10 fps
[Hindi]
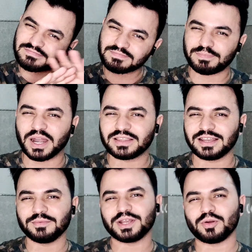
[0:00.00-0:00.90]
भर देना
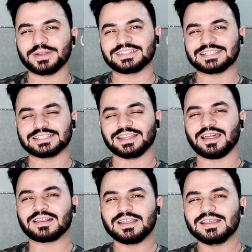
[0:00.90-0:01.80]
मेरा कमेंट सेक्शन
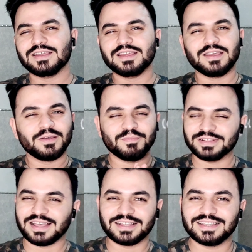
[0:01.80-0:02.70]
यार मजा
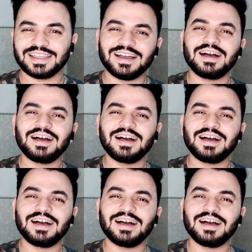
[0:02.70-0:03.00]
आ जाएगा